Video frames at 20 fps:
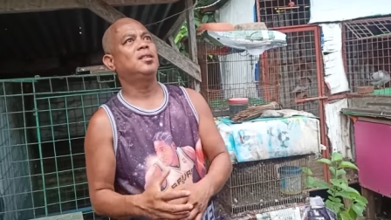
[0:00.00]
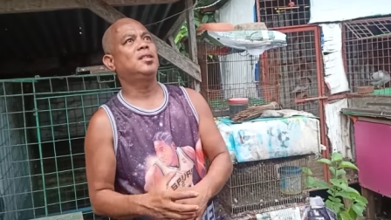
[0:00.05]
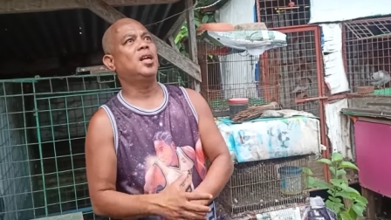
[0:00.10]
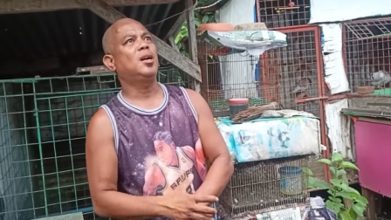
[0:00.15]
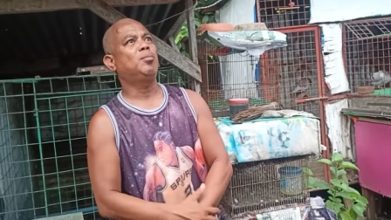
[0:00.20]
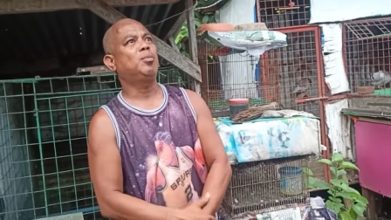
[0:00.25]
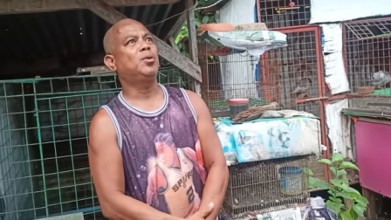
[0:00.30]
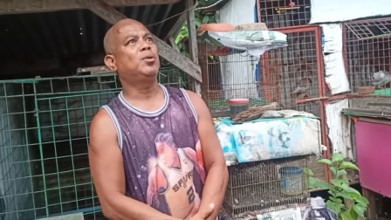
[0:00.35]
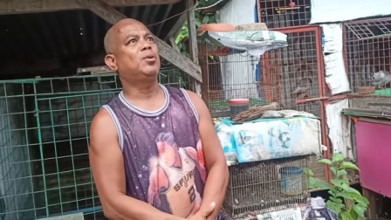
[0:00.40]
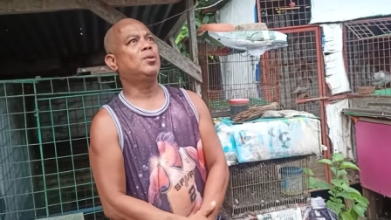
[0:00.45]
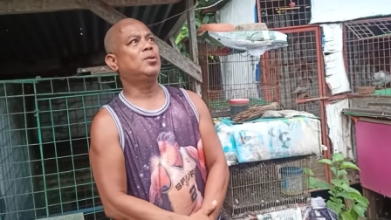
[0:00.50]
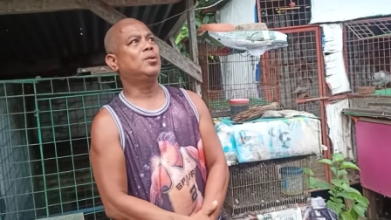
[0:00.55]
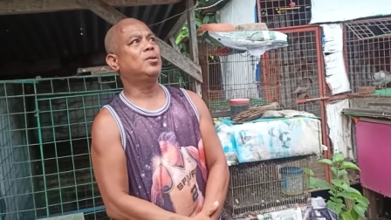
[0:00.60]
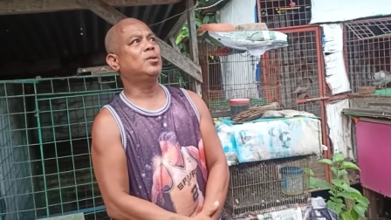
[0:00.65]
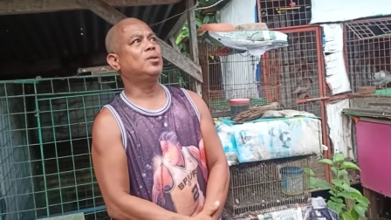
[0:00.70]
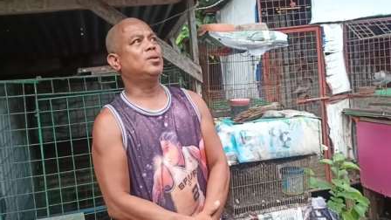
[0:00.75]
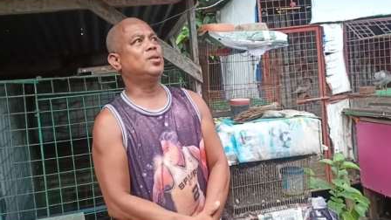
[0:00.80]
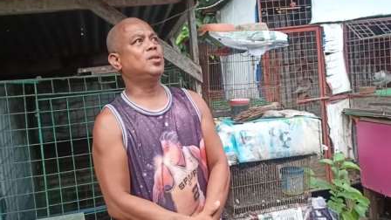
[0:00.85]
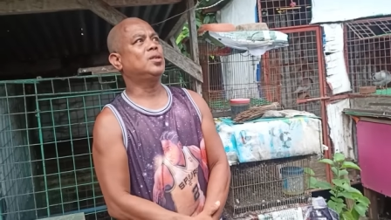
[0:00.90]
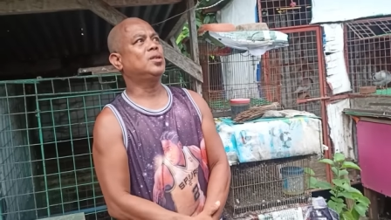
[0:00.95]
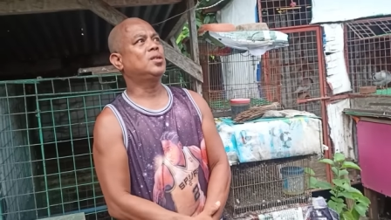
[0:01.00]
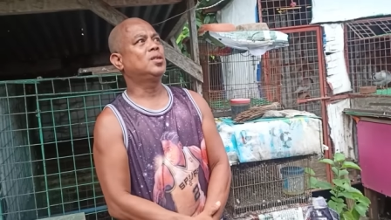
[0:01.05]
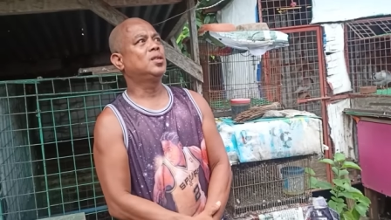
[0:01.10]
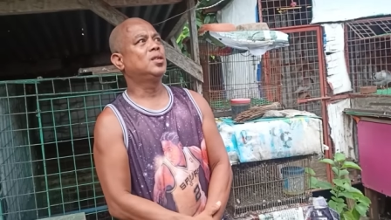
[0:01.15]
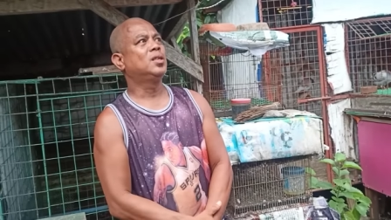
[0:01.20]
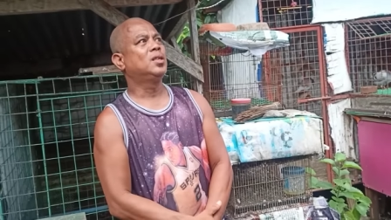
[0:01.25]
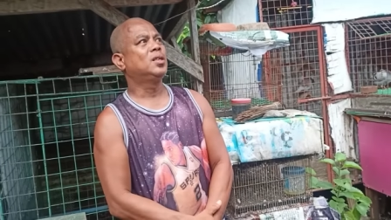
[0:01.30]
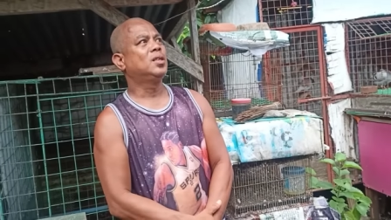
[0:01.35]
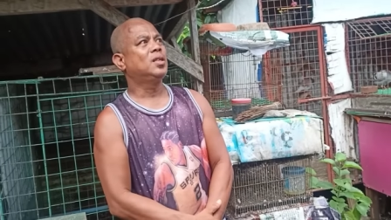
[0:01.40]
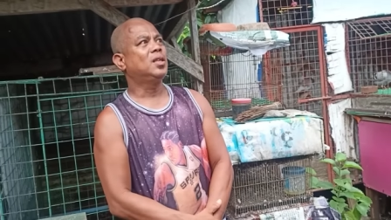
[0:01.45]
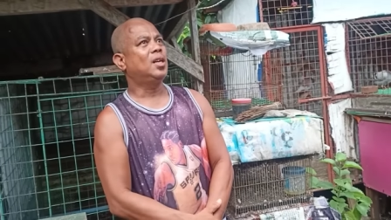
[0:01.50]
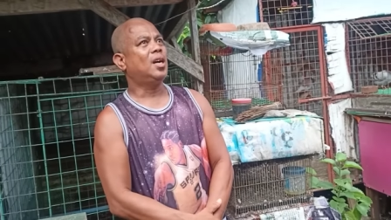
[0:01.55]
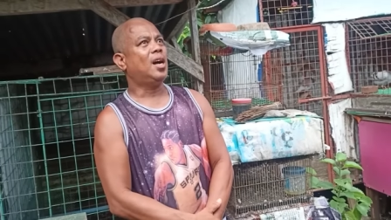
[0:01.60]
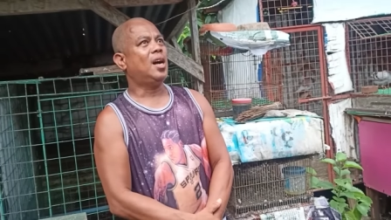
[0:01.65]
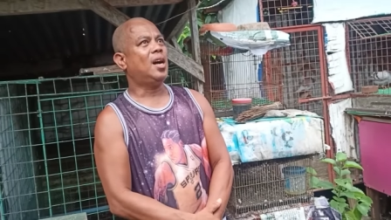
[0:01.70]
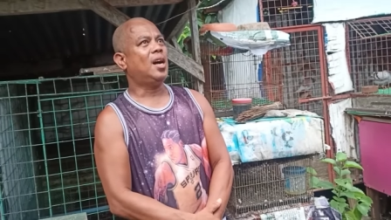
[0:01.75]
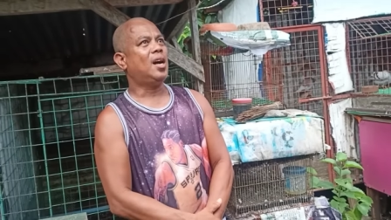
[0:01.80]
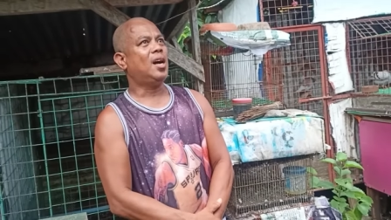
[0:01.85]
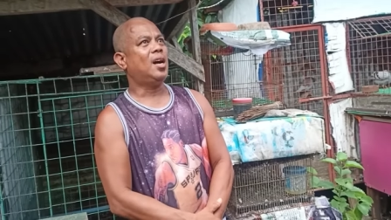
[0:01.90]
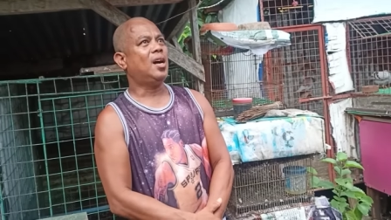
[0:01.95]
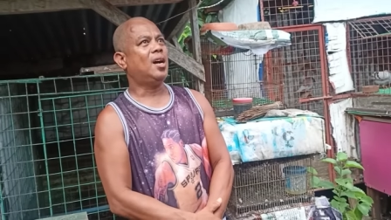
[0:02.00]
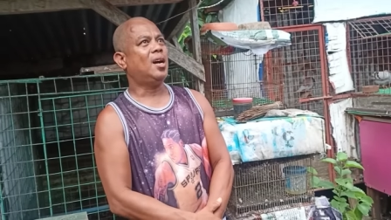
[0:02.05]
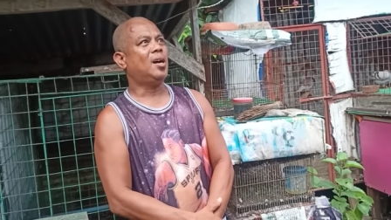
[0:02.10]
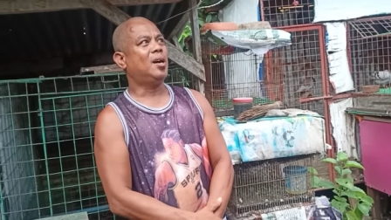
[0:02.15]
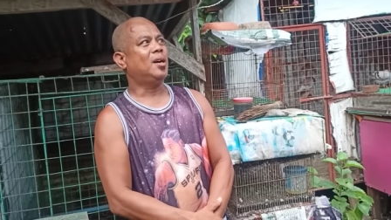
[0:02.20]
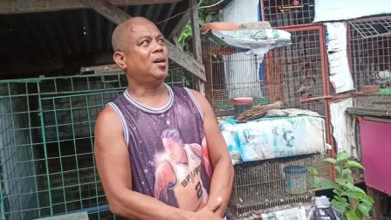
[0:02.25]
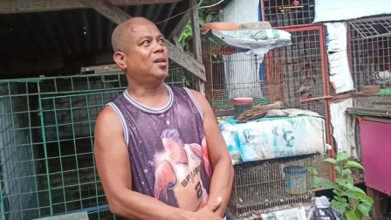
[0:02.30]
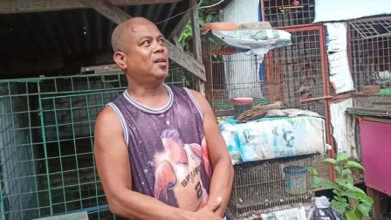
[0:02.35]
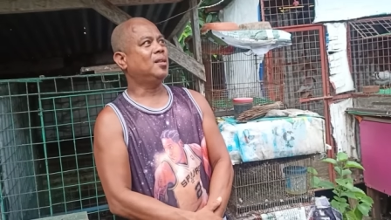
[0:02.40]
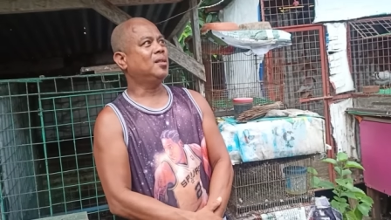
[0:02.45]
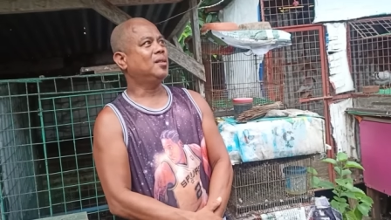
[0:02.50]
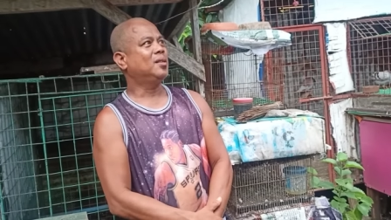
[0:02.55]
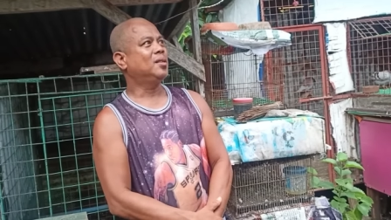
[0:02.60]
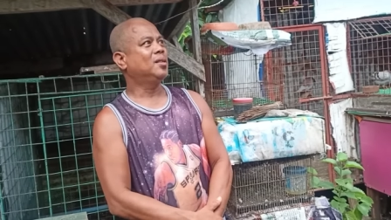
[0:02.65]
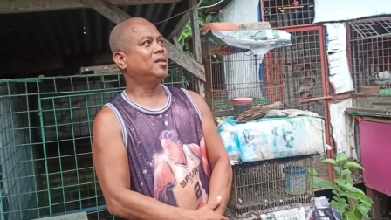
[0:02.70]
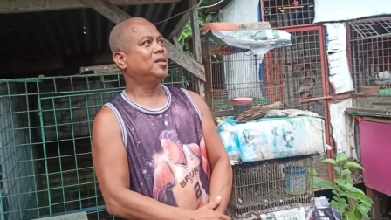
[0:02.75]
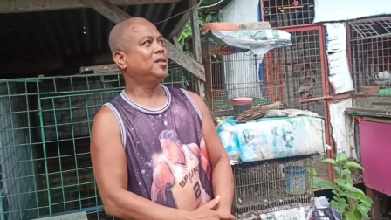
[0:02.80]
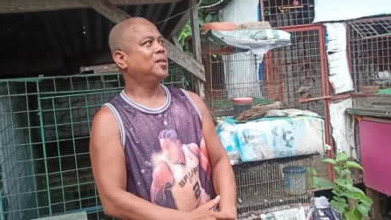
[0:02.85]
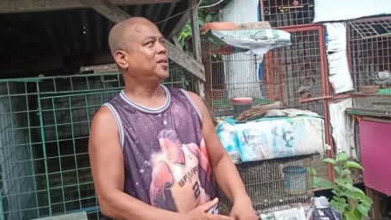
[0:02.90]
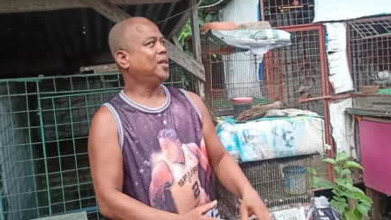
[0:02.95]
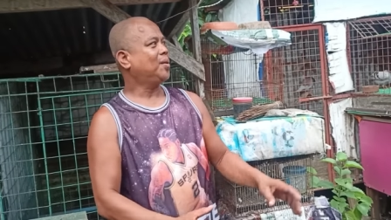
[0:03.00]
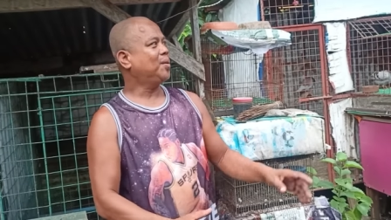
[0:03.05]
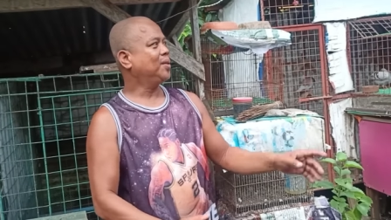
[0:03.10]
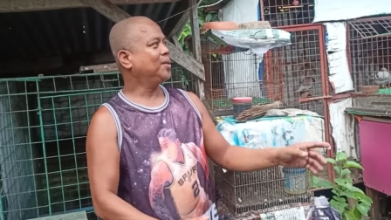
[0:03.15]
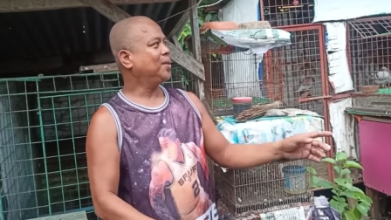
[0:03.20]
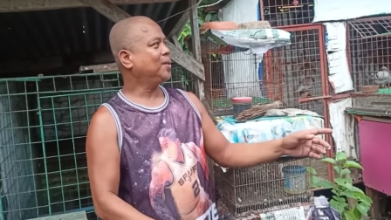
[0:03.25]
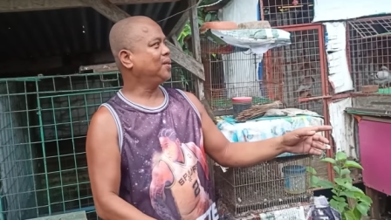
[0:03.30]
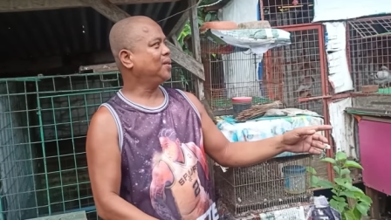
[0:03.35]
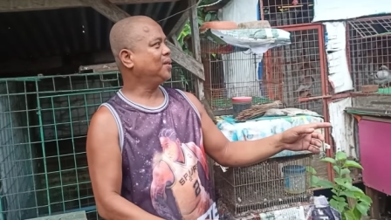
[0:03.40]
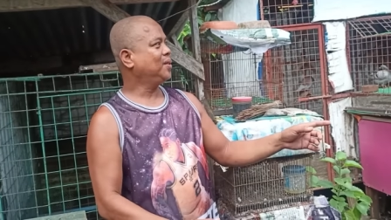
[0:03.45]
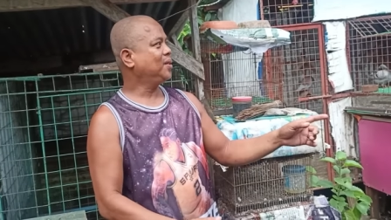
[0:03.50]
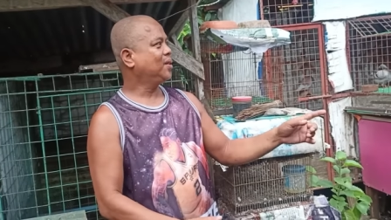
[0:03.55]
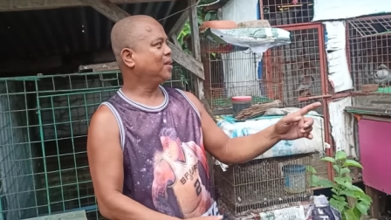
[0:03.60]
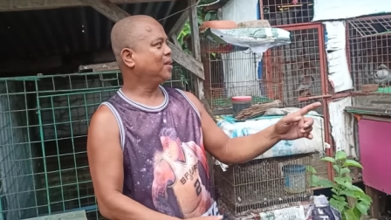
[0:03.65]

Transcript: Tapos, uh, tawag doon,